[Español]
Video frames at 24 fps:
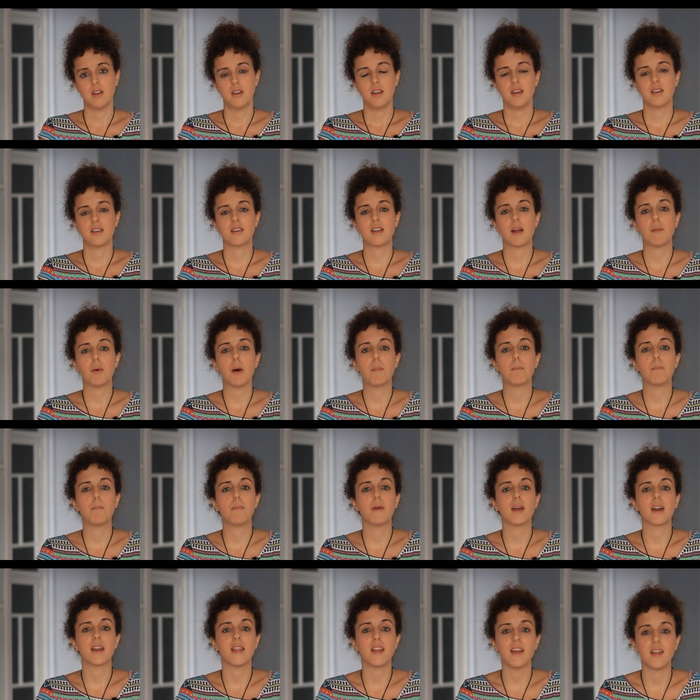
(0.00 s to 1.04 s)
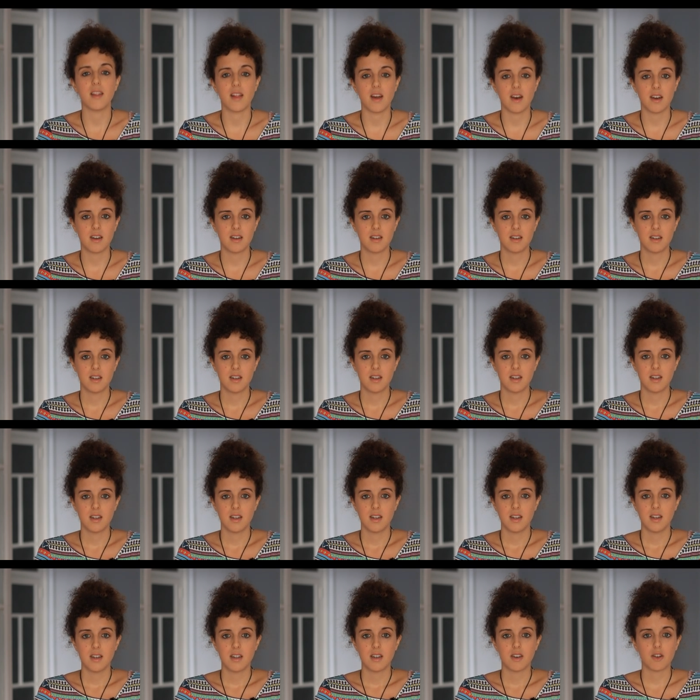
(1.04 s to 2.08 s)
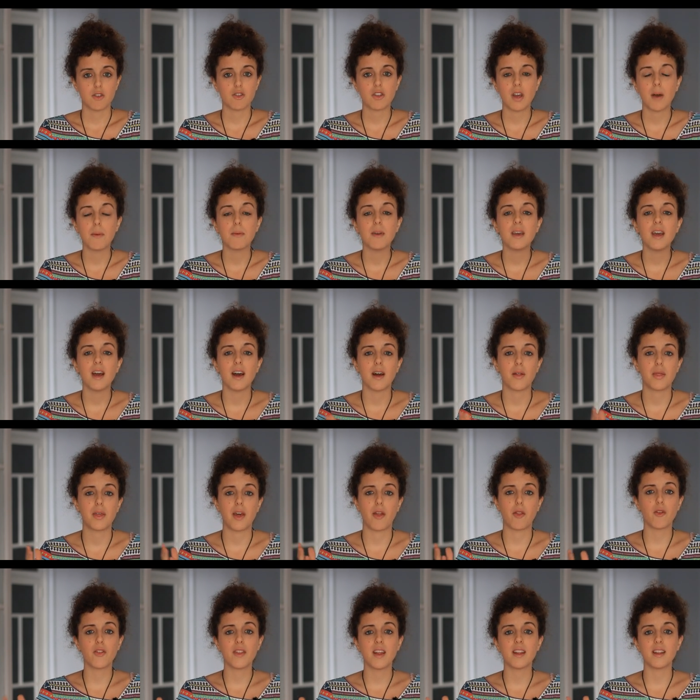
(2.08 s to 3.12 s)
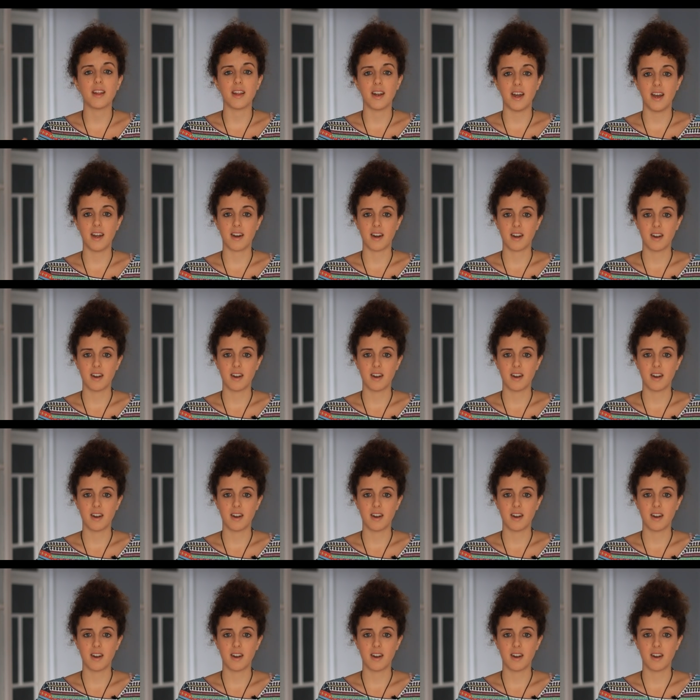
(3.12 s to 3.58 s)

Estaba perdida. No sabía hacia dónde tirar.